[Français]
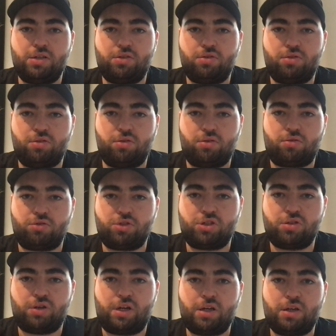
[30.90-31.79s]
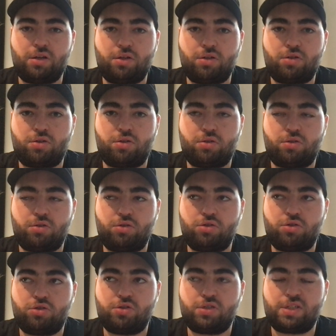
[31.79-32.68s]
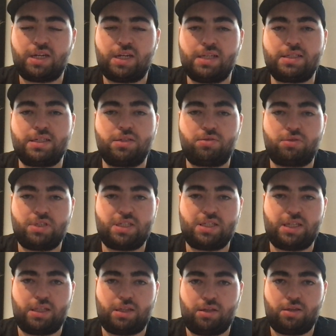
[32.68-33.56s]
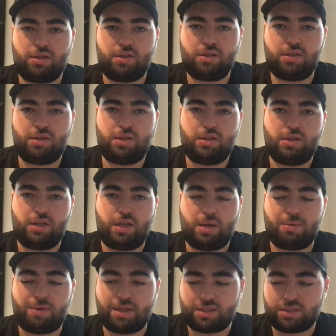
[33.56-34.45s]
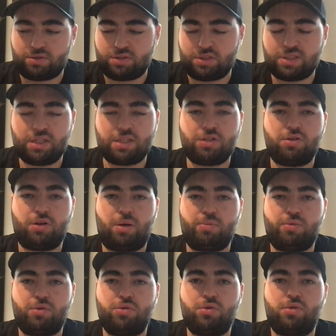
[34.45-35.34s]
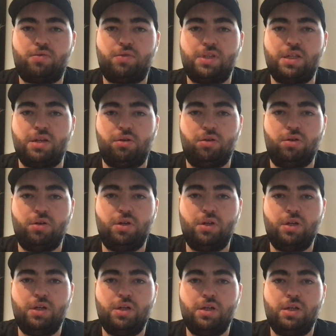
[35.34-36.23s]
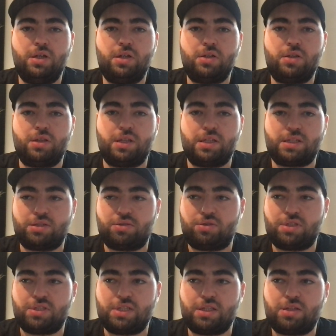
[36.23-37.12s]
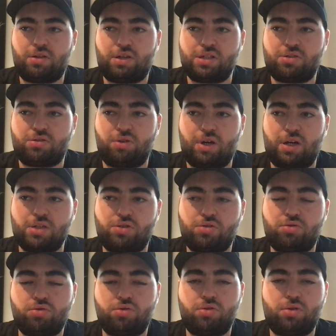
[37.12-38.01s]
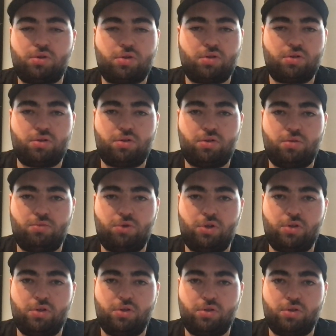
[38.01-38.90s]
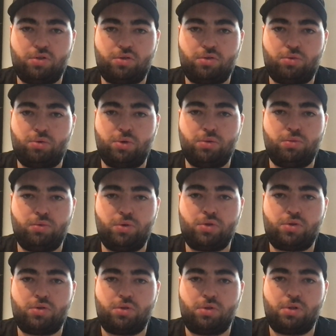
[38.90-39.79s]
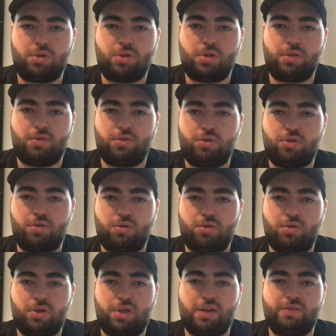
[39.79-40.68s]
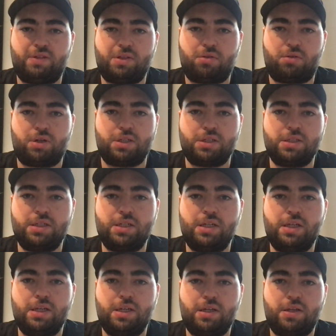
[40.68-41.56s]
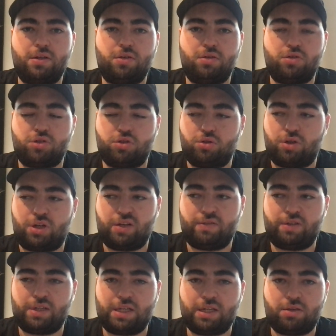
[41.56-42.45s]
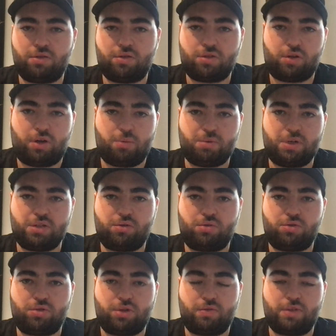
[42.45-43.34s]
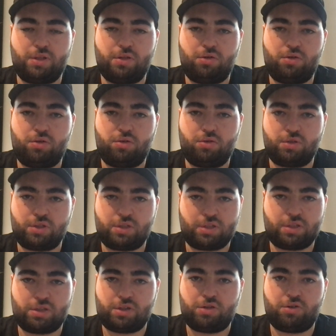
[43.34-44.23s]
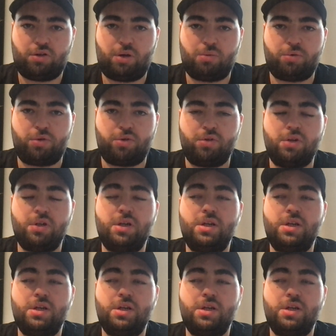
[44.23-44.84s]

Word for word: ne continuera que jusqu'à la saison 17. Après la saison 17, il n'y aura plus d'autres vidéos. La saison 17 restera sur le mode W2 euh, K23. Le jeu de K24 ne sera pas du coup sur la vidéo, il n'y aura plus.